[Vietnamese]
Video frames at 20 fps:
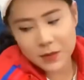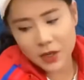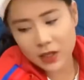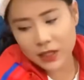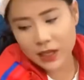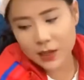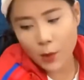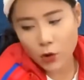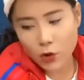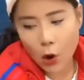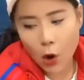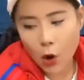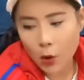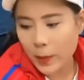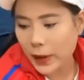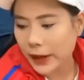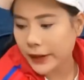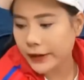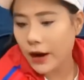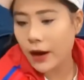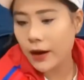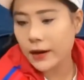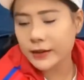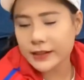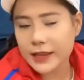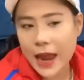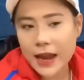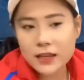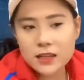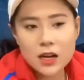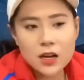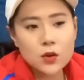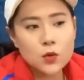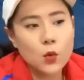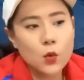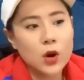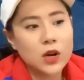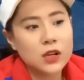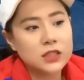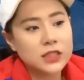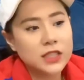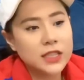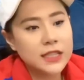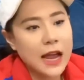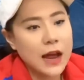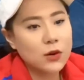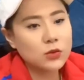cái bộ đồ mà đơn giản nhất quần jean áo